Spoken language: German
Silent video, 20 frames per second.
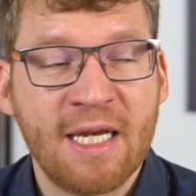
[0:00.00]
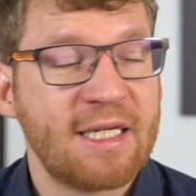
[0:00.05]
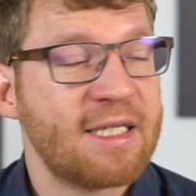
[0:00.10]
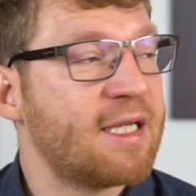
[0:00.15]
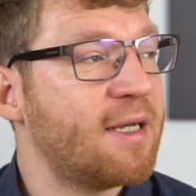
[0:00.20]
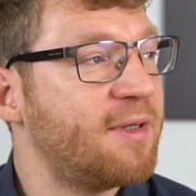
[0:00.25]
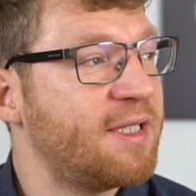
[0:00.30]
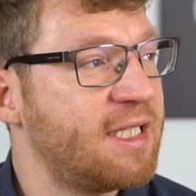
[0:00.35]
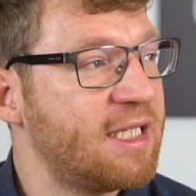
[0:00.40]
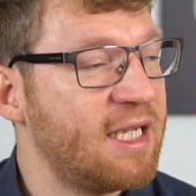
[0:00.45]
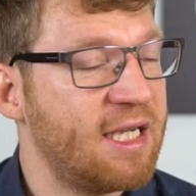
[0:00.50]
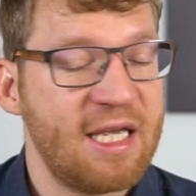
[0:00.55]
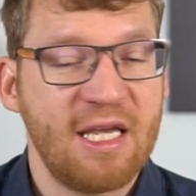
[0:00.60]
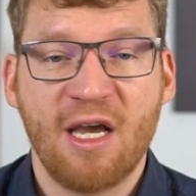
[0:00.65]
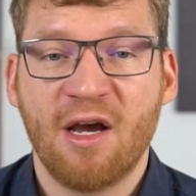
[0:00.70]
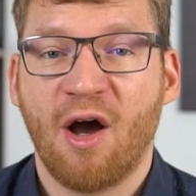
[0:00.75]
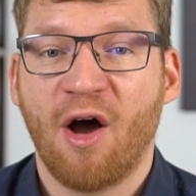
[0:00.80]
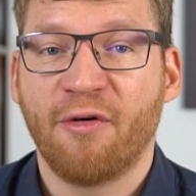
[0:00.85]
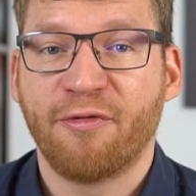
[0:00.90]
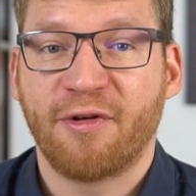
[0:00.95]
Das habe ich dir
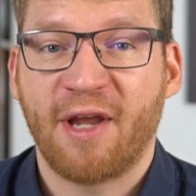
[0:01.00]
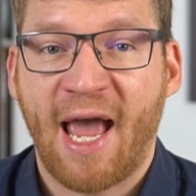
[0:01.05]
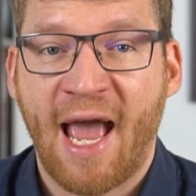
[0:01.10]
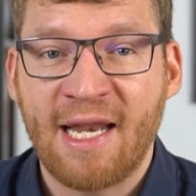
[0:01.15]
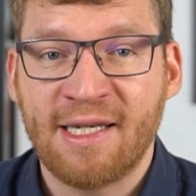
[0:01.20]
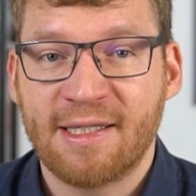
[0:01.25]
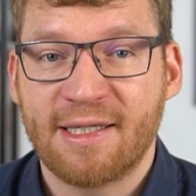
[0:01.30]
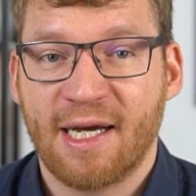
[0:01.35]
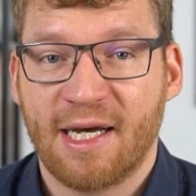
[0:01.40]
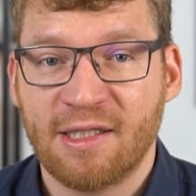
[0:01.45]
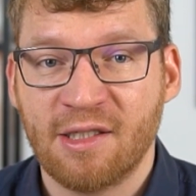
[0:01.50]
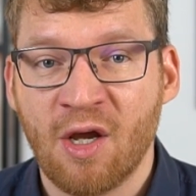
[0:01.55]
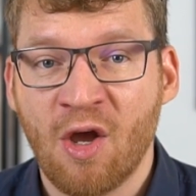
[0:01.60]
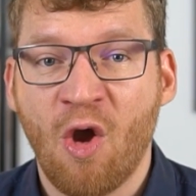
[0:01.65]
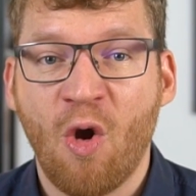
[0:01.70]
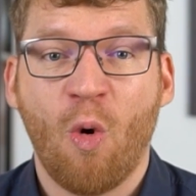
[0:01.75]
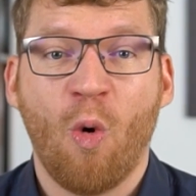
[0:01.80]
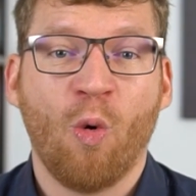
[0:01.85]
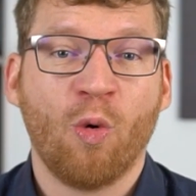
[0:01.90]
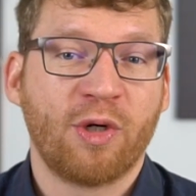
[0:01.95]
hier auf der Endcard
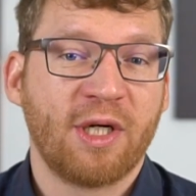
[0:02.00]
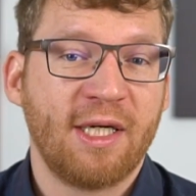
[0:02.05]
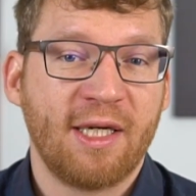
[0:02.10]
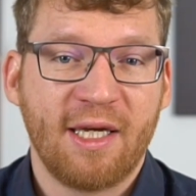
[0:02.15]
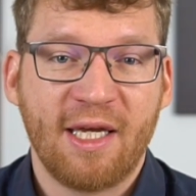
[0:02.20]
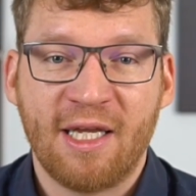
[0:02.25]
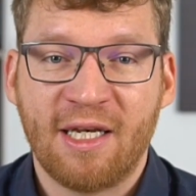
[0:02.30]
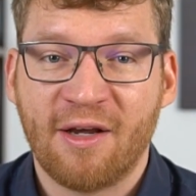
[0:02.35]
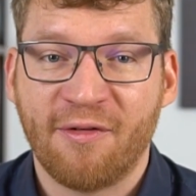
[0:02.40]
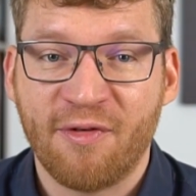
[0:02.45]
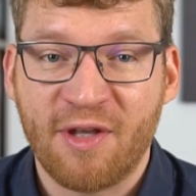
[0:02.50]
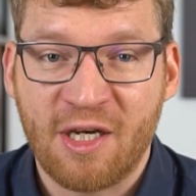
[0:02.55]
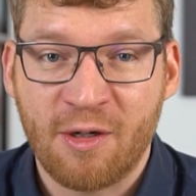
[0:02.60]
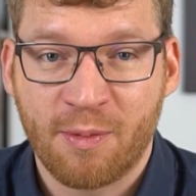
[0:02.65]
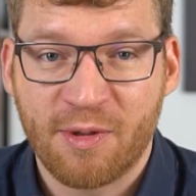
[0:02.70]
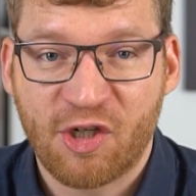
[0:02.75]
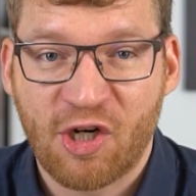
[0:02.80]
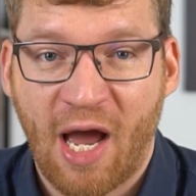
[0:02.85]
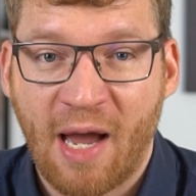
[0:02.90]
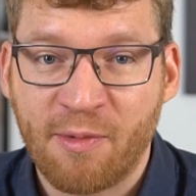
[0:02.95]
oder in der
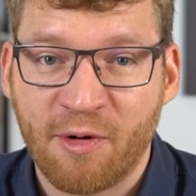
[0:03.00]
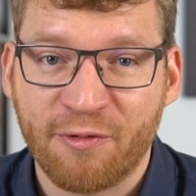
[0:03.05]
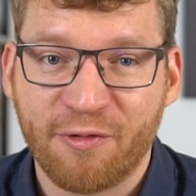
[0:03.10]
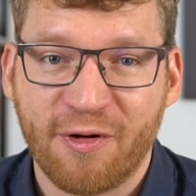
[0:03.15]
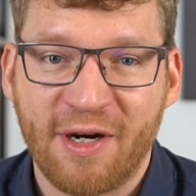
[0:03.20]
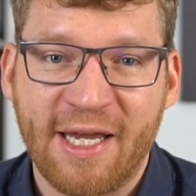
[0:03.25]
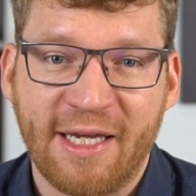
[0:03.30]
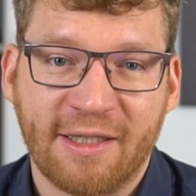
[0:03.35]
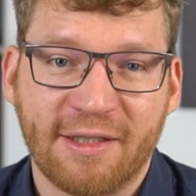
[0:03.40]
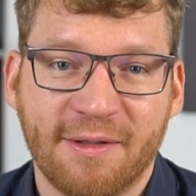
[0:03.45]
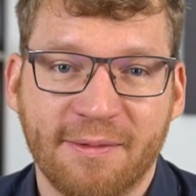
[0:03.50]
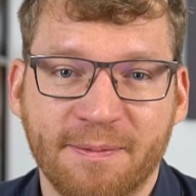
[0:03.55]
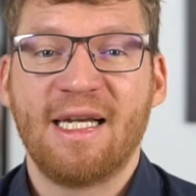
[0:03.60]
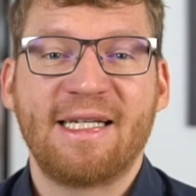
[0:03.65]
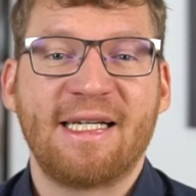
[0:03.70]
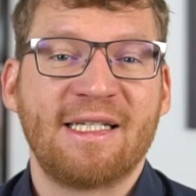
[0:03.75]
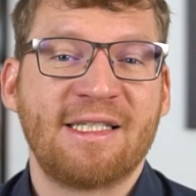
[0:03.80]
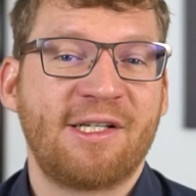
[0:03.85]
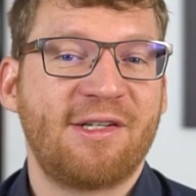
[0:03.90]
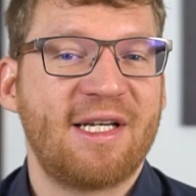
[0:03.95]
Videobeschreibung verlinkt.
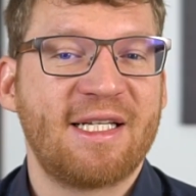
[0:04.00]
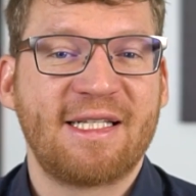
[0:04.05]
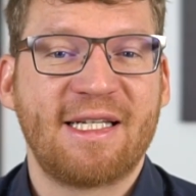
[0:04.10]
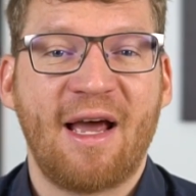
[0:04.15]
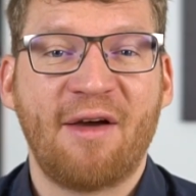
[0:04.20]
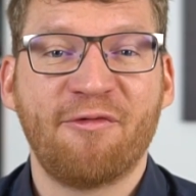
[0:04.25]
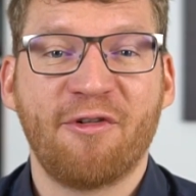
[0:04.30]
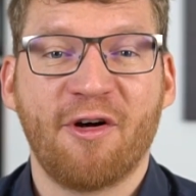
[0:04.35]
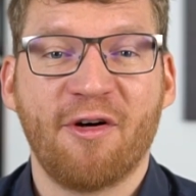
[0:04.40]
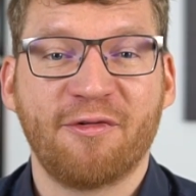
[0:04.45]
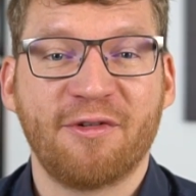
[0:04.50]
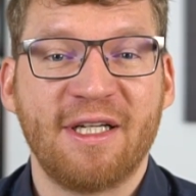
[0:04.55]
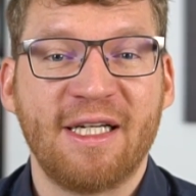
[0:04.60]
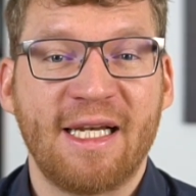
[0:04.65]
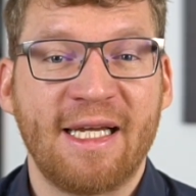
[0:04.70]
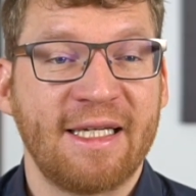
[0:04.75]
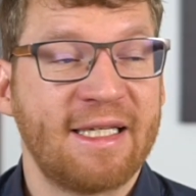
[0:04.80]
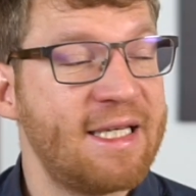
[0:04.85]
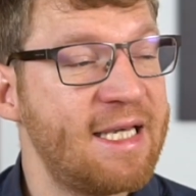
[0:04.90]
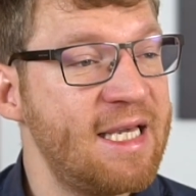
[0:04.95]
Klick also jetzt einfach auf den
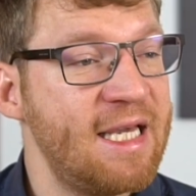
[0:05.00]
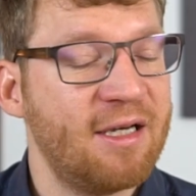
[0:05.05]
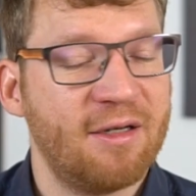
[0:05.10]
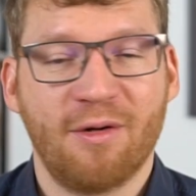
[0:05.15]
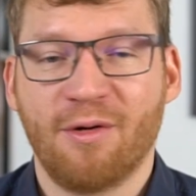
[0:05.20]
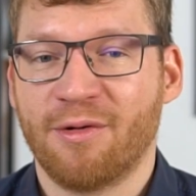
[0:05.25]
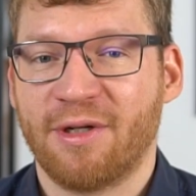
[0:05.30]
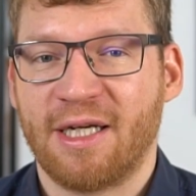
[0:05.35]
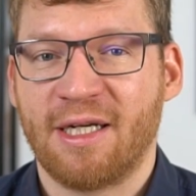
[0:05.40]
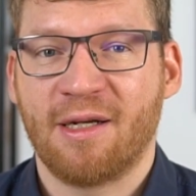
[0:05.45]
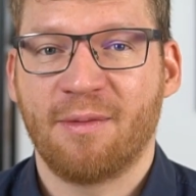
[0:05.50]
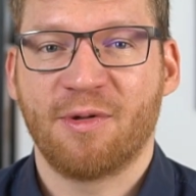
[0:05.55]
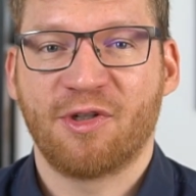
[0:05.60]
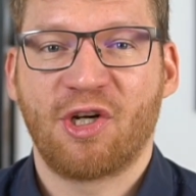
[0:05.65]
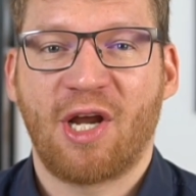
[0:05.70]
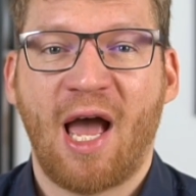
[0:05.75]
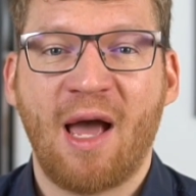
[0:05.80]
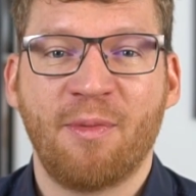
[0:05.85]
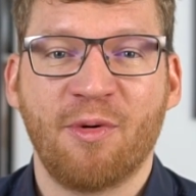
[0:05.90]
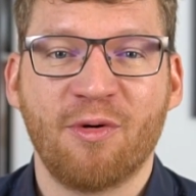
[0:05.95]
Link hier oder in der
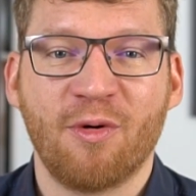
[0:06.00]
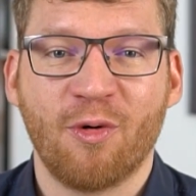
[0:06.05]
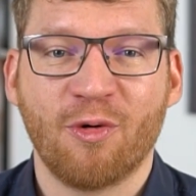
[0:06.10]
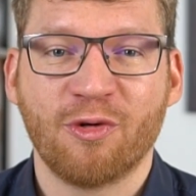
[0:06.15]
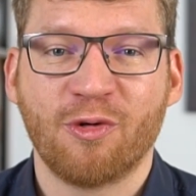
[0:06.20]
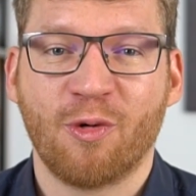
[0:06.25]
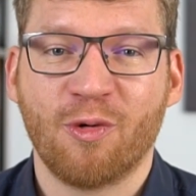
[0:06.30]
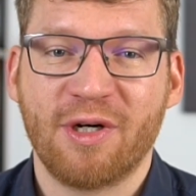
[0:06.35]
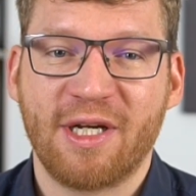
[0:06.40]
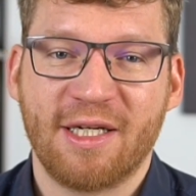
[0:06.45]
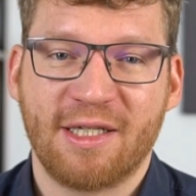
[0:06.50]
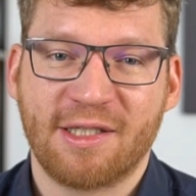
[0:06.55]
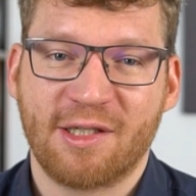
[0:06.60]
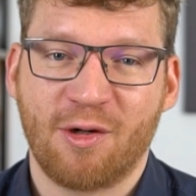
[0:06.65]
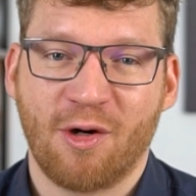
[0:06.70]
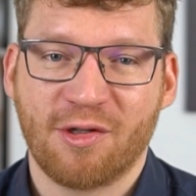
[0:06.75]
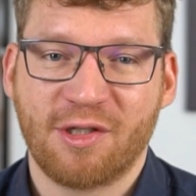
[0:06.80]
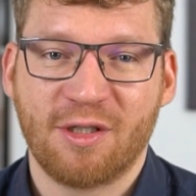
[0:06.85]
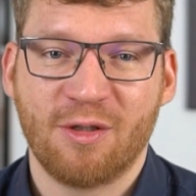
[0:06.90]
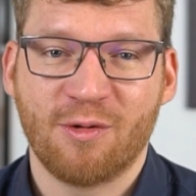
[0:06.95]
Beschreibung und hol dir das
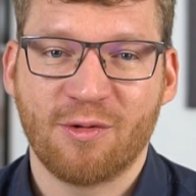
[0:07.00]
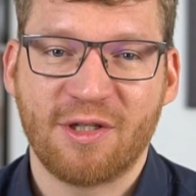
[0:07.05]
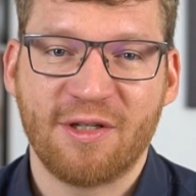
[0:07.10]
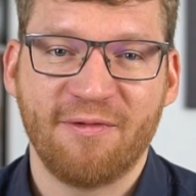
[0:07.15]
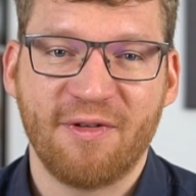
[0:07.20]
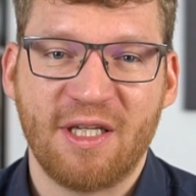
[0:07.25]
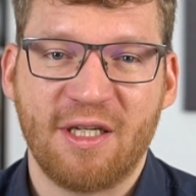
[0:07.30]
kostenlose